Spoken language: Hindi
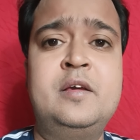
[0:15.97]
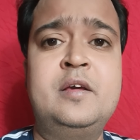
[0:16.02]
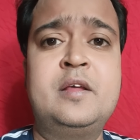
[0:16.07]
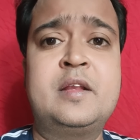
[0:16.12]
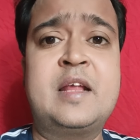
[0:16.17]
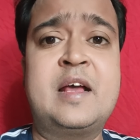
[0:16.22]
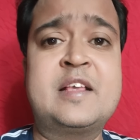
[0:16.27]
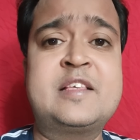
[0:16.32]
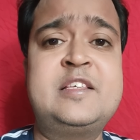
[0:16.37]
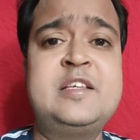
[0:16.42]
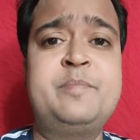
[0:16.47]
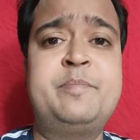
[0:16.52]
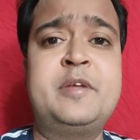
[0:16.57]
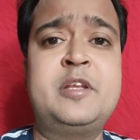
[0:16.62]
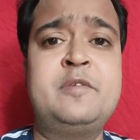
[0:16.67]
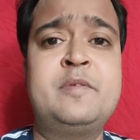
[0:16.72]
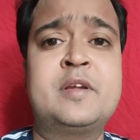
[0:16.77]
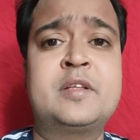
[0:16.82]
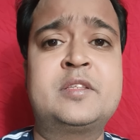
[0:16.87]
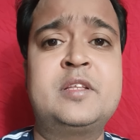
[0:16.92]
राशि
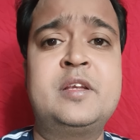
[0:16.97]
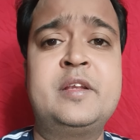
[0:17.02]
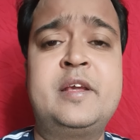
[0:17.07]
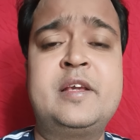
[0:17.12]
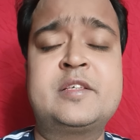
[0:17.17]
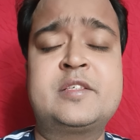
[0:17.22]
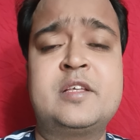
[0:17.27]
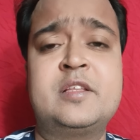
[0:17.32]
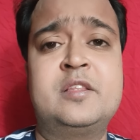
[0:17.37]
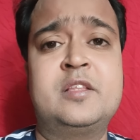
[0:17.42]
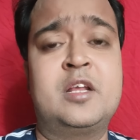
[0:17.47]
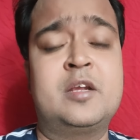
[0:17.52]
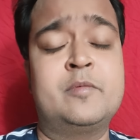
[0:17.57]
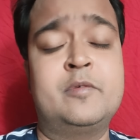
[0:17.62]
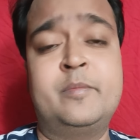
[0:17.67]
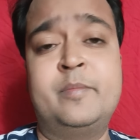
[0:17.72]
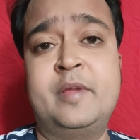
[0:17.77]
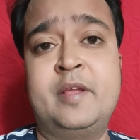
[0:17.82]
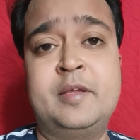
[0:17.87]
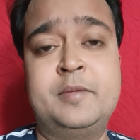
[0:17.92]
परिवर्तन के संदर्भ
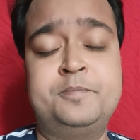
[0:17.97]
में